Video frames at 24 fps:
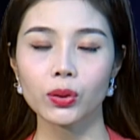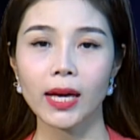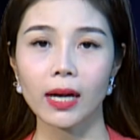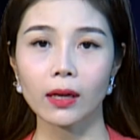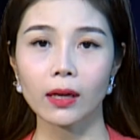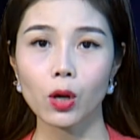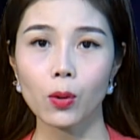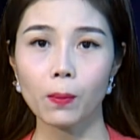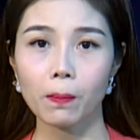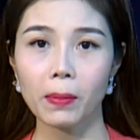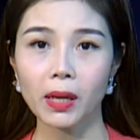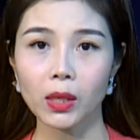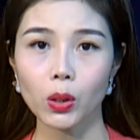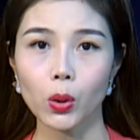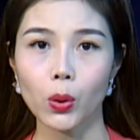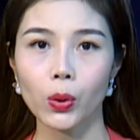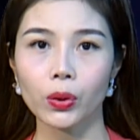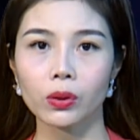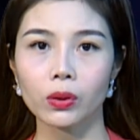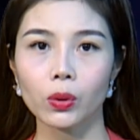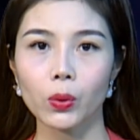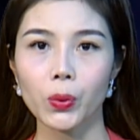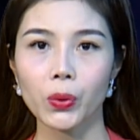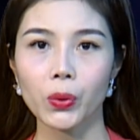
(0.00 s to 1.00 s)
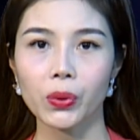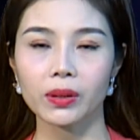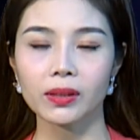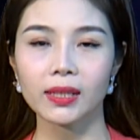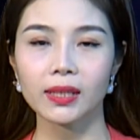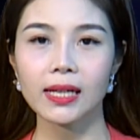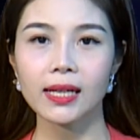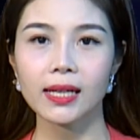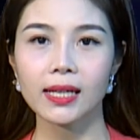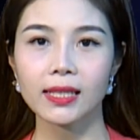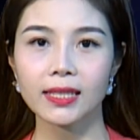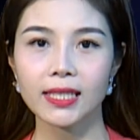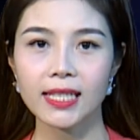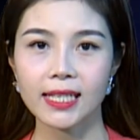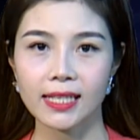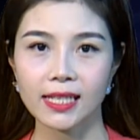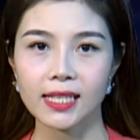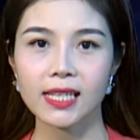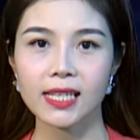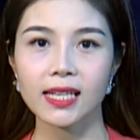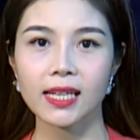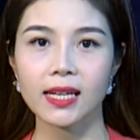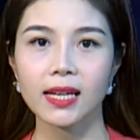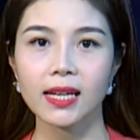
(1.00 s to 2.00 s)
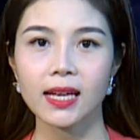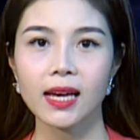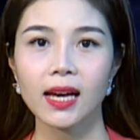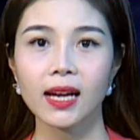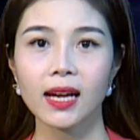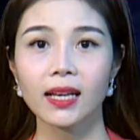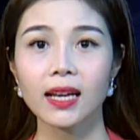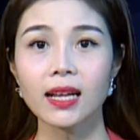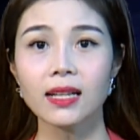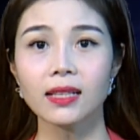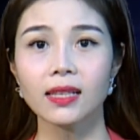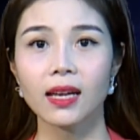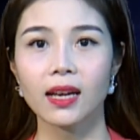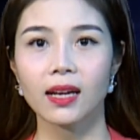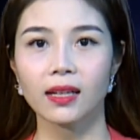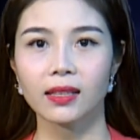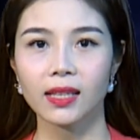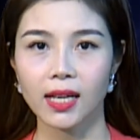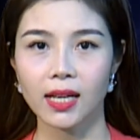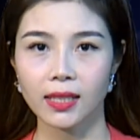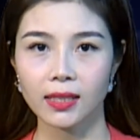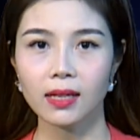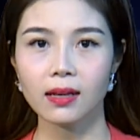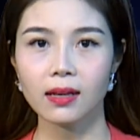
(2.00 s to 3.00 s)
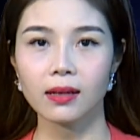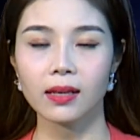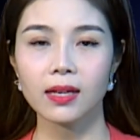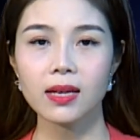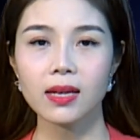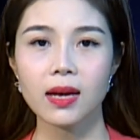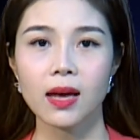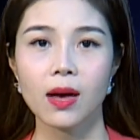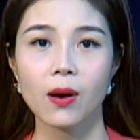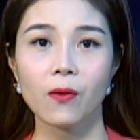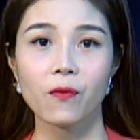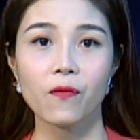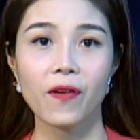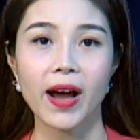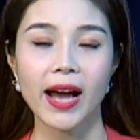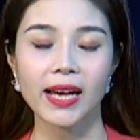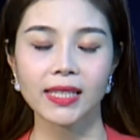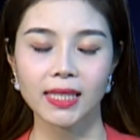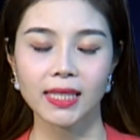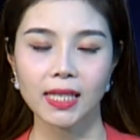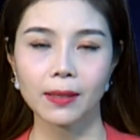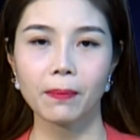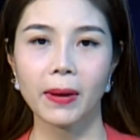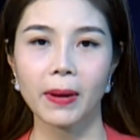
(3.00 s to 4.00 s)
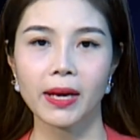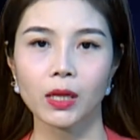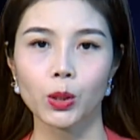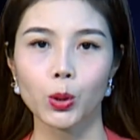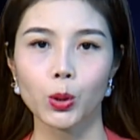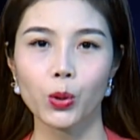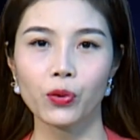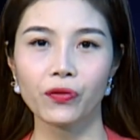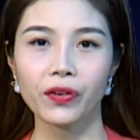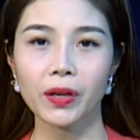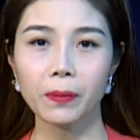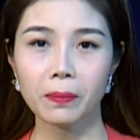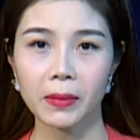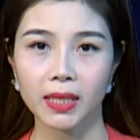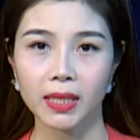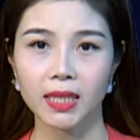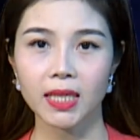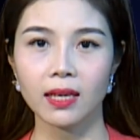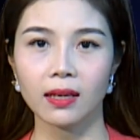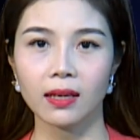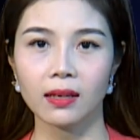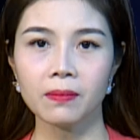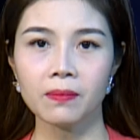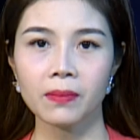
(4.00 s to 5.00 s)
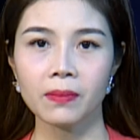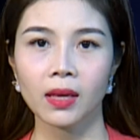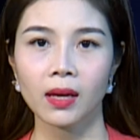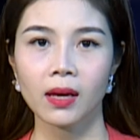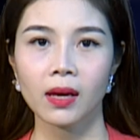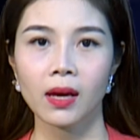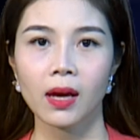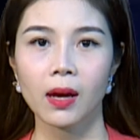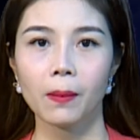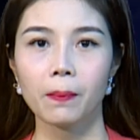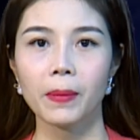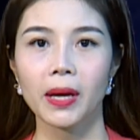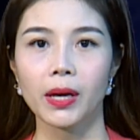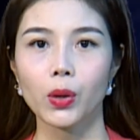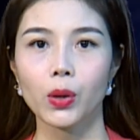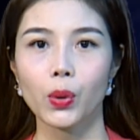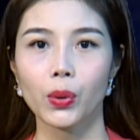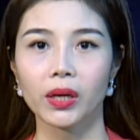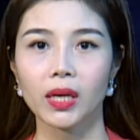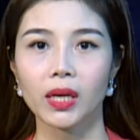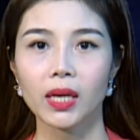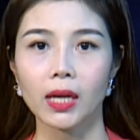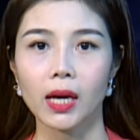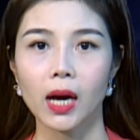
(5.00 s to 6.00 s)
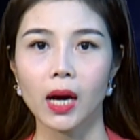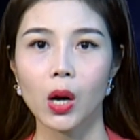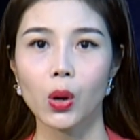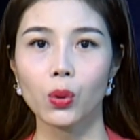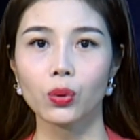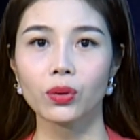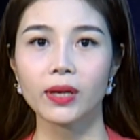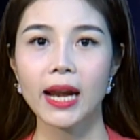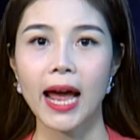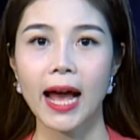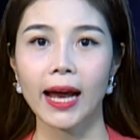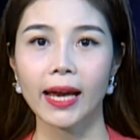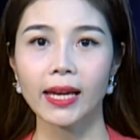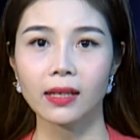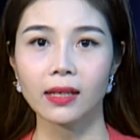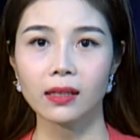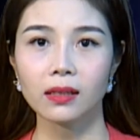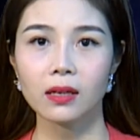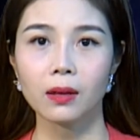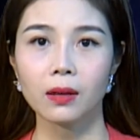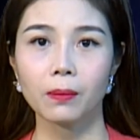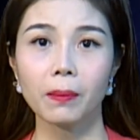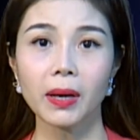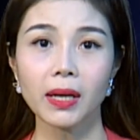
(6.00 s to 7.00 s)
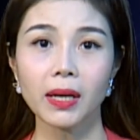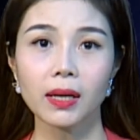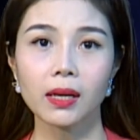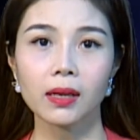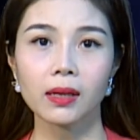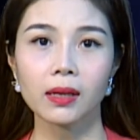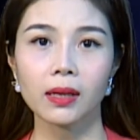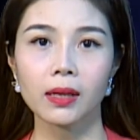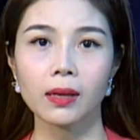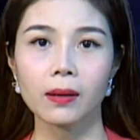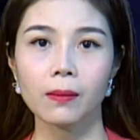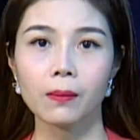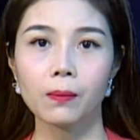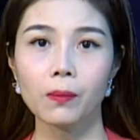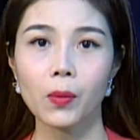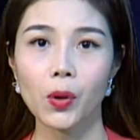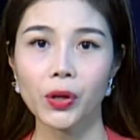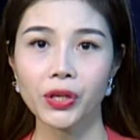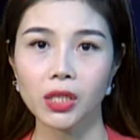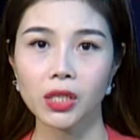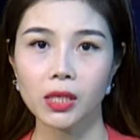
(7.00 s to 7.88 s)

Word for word: tác động bất ổn của tình hình chính trị, kinh tế thế giới và dịch bệnh COVID-19. Biến đổi khí hậu đã ảnh hưởng bất lợi môi